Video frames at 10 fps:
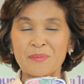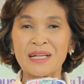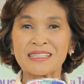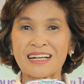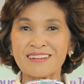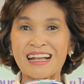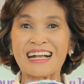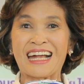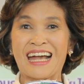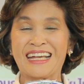ทำให้ทั้ง
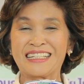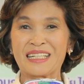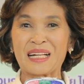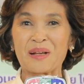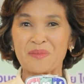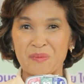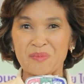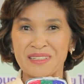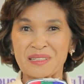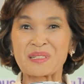ร่างกายนะคะแบบ
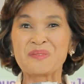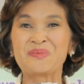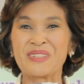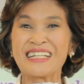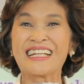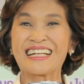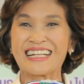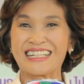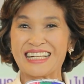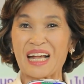เหงื่อซึมนิ
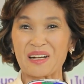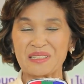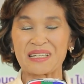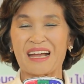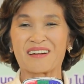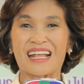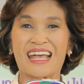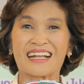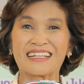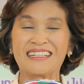ดๆเลยนะคะ คือแข็งแร
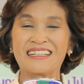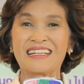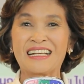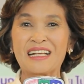งดี